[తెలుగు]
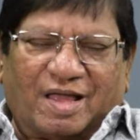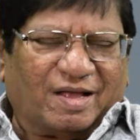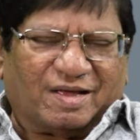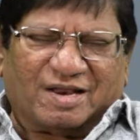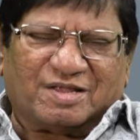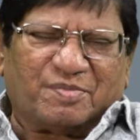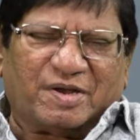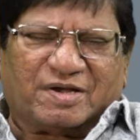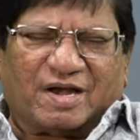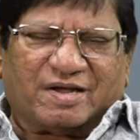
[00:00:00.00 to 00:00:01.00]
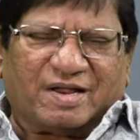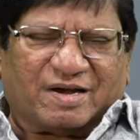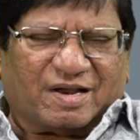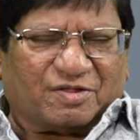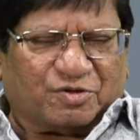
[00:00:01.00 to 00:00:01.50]
ఎంకరేజ్మెంట్ అంటే
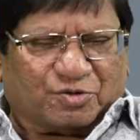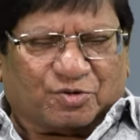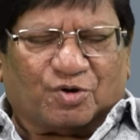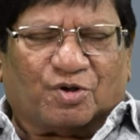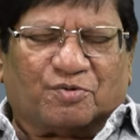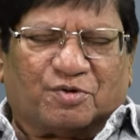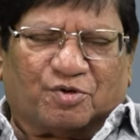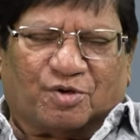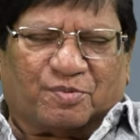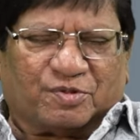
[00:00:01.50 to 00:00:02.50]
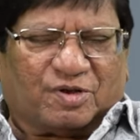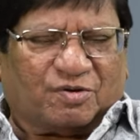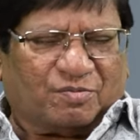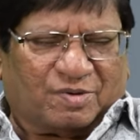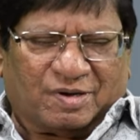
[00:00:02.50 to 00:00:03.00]
ఇక్కడ శిష్యుల్లో ఉన్న
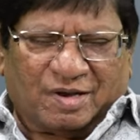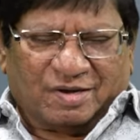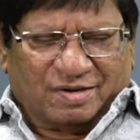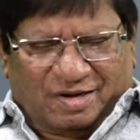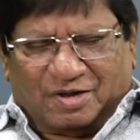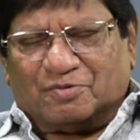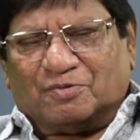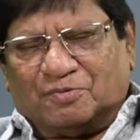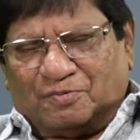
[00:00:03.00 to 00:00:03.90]
గొప్పతనం నేను